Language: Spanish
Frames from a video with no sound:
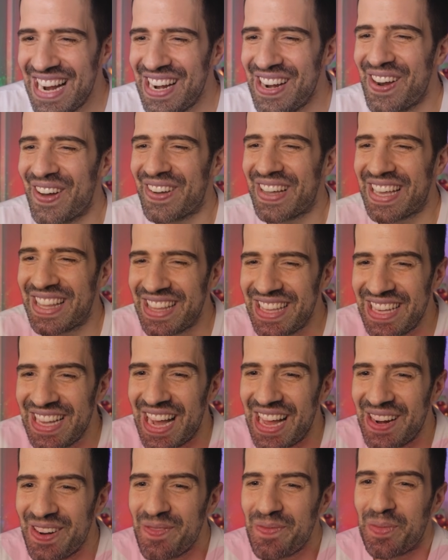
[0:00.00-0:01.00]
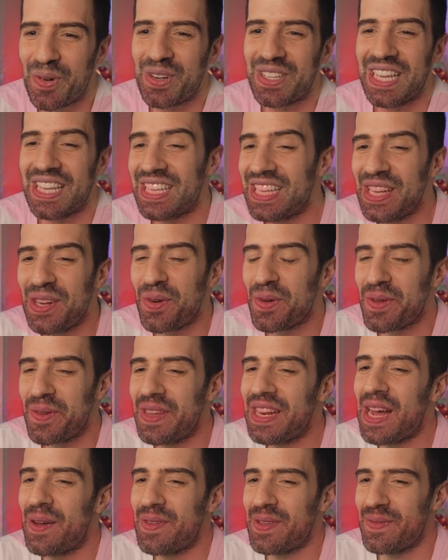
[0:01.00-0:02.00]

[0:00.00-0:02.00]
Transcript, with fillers: lo que digan porque quiero vivir a mi